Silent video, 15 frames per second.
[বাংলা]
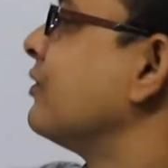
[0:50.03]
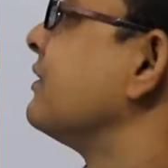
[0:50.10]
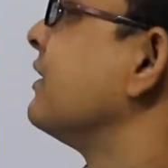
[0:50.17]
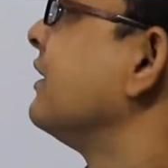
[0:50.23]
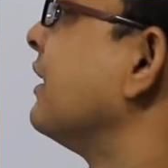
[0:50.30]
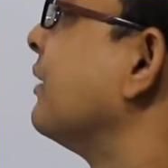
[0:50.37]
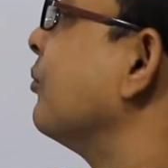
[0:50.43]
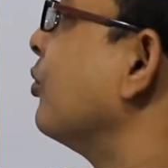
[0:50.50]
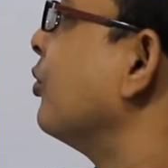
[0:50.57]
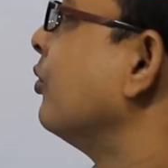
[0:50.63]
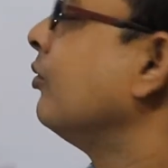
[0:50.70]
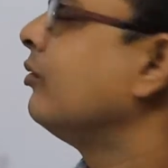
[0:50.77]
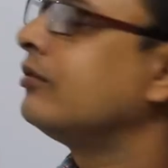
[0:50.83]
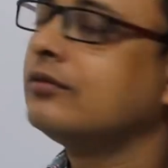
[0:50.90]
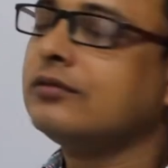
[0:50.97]
পর্যায়ে দেখব
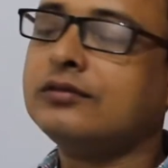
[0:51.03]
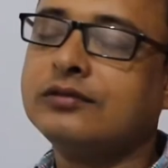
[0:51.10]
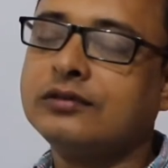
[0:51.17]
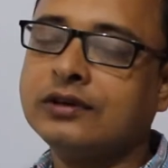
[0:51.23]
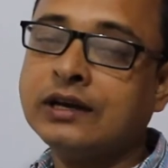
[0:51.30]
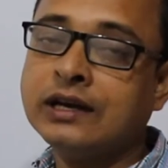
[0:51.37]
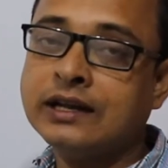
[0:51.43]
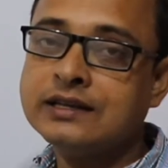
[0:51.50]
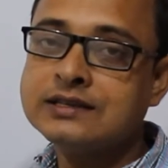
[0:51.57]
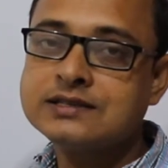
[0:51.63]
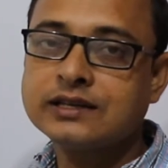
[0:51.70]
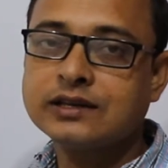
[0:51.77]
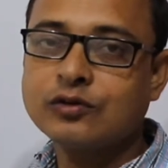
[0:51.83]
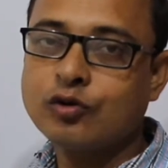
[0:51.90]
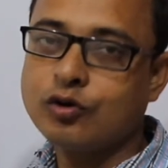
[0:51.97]

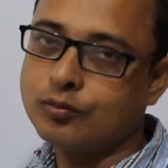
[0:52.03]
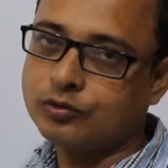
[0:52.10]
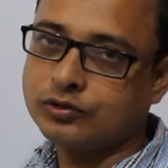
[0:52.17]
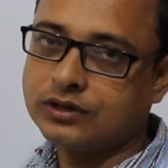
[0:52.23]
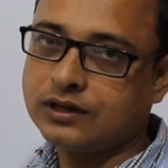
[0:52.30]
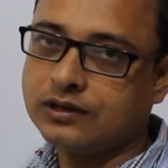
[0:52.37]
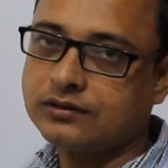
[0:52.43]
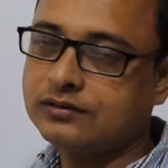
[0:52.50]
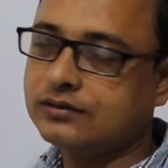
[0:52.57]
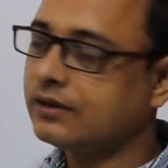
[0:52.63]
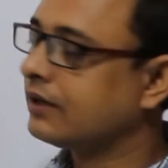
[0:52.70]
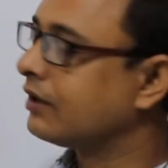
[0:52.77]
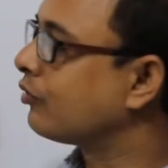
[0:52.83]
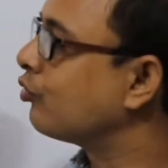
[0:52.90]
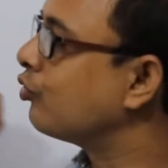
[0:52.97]
লেন্সের ক্ষমতা
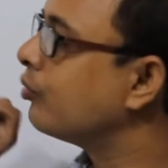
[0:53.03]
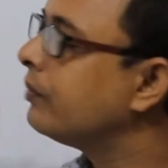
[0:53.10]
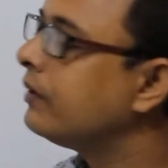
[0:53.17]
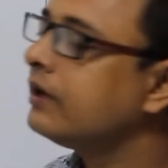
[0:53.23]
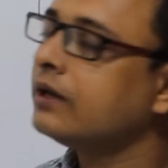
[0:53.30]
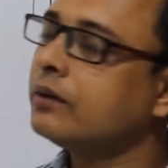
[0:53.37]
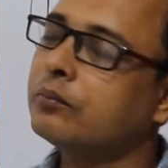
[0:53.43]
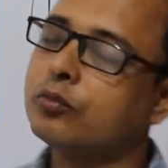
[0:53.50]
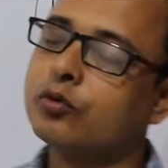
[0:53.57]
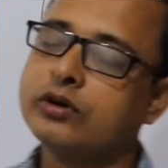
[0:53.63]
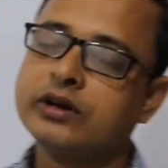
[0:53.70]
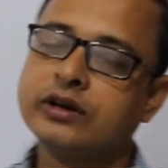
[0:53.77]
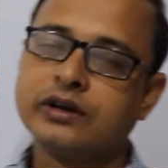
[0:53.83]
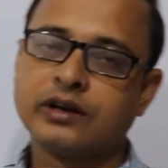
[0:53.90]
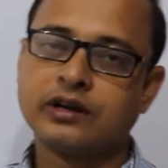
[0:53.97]
এটি খুবই
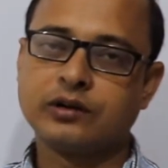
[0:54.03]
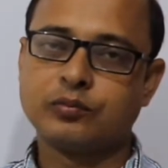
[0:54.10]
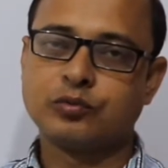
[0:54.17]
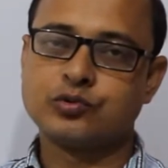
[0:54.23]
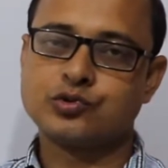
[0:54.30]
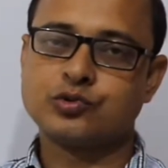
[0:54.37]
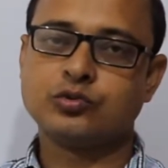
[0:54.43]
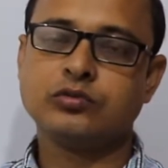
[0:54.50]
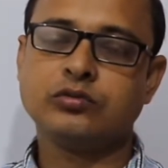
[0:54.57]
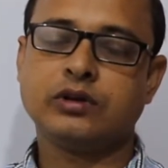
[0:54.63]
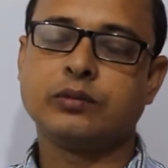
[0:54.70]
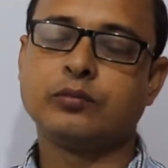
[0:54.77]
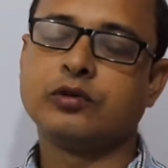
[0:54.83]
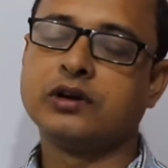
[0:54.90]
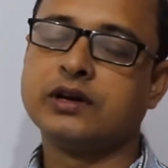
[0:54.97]
ইম্পর্ট্যান্ট একটি প্রশ্ন
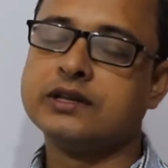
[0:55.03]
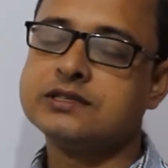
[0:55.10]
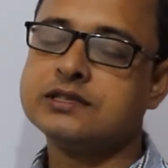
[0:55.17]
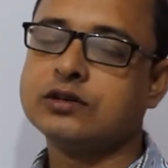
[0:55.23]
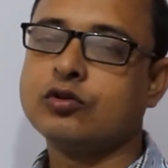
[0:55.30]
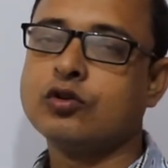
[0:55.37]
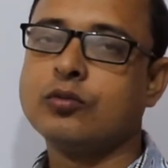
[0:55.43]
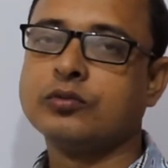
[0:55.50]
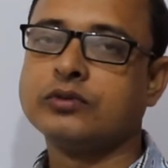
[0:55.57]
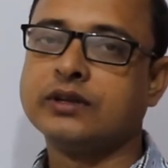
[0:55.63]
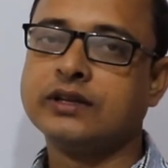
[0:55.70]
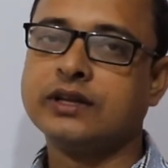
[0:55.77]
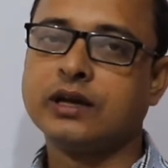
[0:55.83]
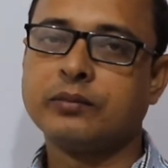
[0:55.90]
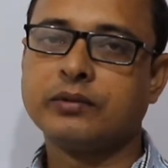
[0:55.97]
এবং লেন্সের
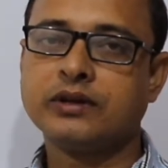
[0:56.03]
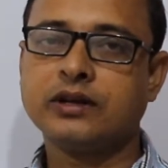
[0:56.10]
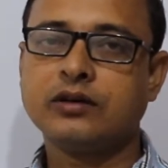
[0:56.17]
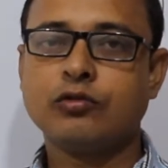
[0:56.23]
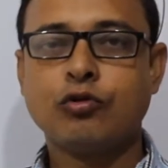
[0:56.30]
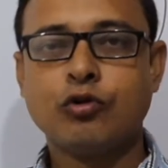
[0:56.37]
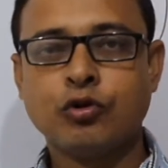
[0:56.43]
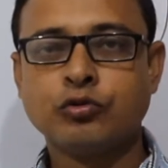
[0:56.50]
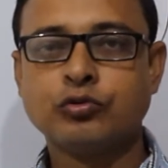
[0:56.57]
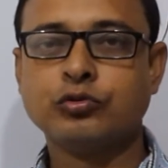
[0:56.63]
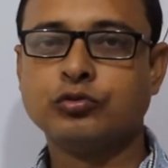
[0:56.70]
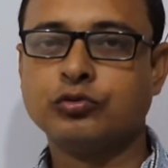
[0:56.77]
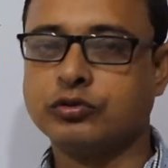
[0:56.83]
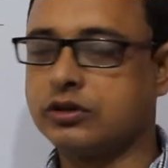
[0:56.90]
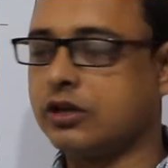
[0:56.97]
ক্ষমতা দিয়ে আমাদের
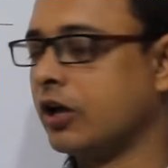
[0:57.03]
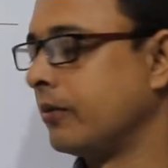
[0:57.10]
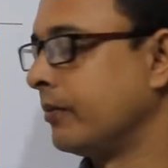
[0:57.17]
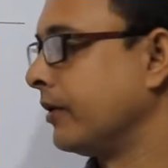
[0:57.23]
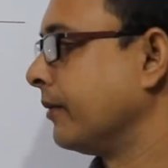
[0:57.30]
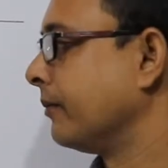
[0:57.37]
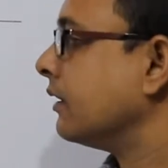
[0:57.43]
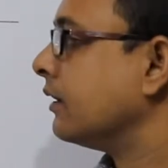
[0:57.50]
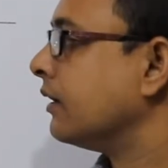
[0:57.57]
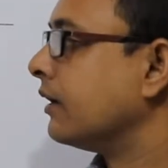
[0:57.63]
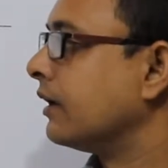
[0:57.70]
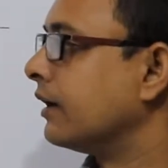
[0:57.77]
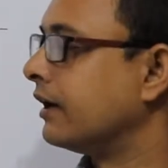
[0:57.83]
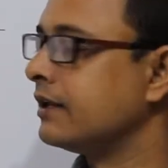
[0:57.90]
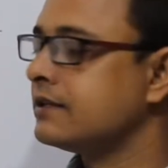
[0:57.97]
অঙ্কও করতে হবে
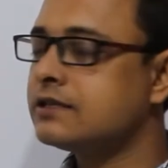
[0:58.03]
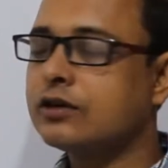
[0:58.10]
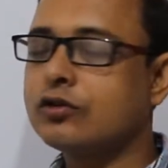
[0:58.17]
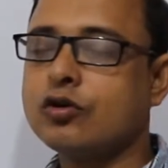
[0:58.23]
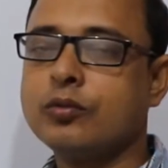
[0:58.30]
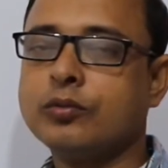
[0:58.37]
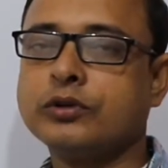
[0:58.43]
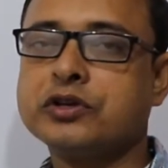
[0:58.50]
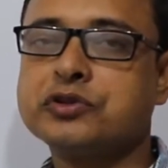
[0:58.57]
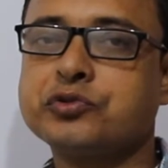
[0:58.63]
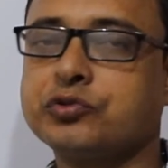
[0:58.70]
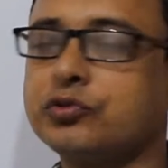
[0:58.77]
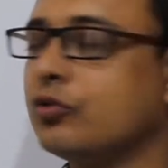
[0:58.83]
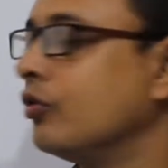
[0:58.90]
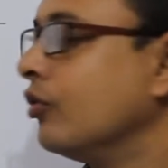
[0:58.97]
লেন্সের ক্ষমতা
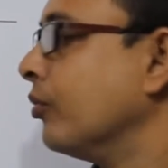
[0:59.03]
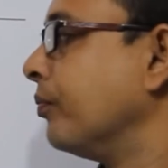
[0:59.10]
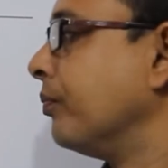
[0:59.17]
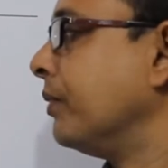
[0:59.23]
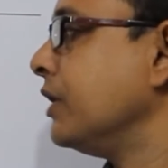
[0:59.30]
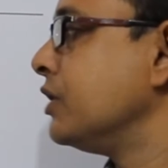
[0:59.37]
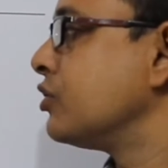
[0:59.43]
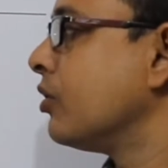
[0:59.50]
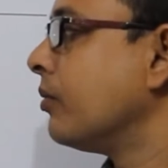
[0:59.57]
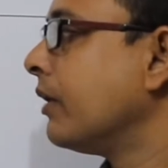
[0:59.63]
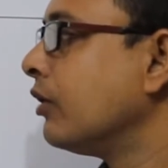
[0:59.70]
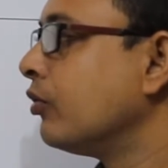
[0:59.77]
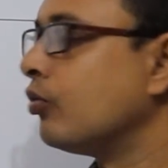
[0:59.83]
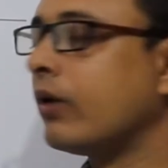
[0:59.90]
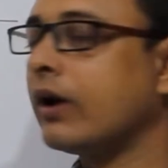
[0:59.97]
সূত্র হলো পি
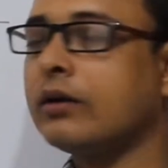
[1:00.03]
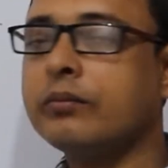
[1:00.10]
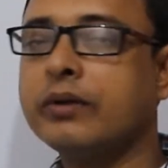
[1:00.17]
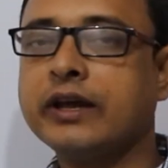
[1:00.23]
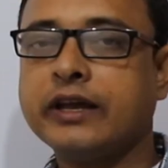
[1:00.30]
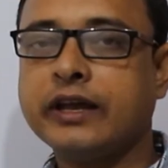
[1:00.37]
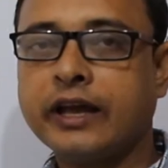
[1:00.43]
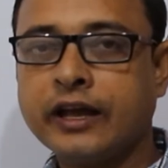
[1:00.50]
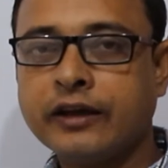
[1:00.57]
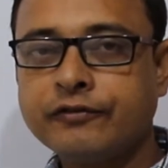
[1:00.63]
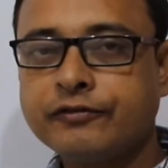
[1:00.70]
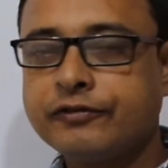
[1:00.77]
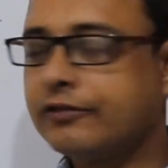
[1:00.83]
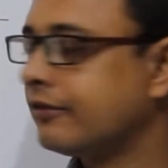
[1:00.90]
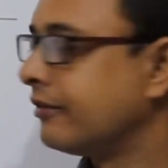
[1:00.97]
সমান ওয়ান বাই
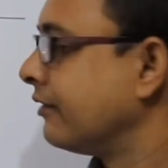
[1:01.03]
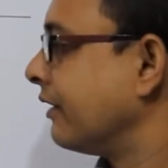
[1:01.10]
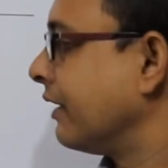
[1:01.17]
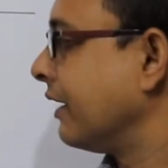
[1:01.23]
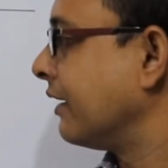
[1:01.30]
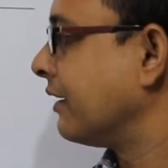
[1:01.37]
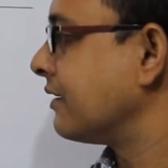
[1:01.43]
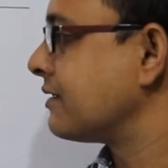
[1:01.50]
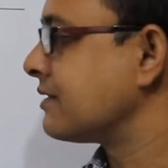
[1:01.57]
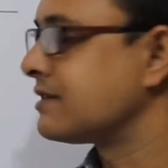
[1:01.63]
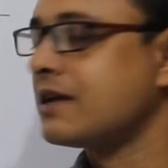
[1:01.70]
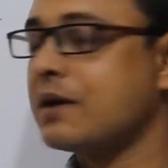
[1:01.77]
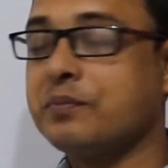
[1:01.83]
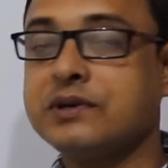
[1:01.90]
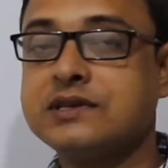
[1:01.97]
এফ
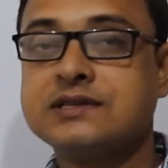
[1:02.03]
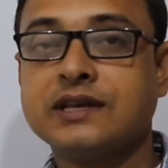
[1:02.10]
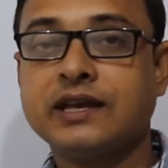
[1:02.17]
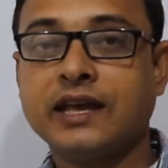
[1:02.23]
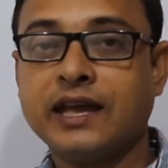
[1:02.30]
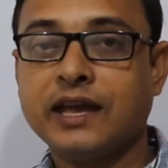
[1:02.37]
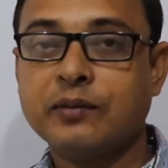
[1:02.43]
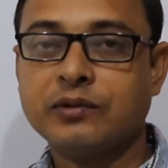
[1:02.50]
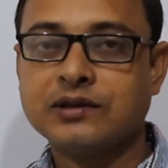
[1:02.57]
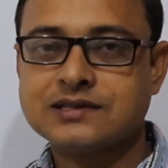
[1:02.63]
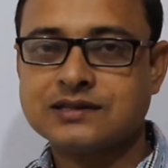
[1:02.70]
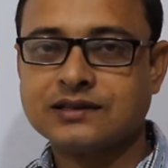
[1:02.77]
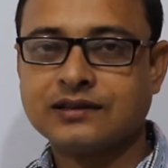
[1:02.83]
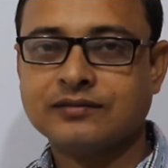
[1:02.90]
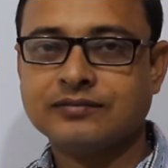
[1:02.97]
সাপিক্সে এম
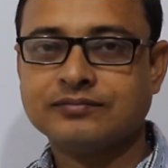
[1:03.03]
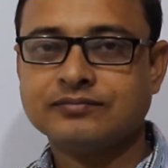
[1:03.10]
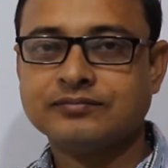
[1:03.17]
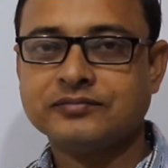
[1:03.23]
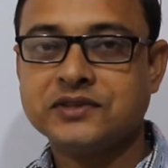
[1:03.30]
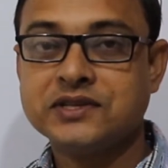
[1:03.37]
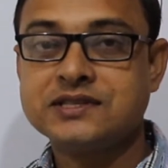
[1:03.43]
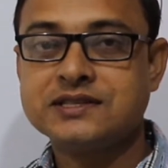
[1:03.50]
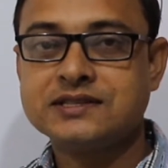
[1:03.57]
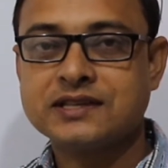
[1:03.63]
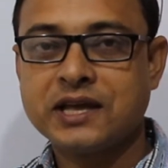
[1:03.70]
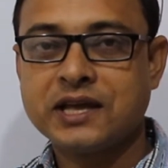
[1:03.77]
আছে দিস ইজ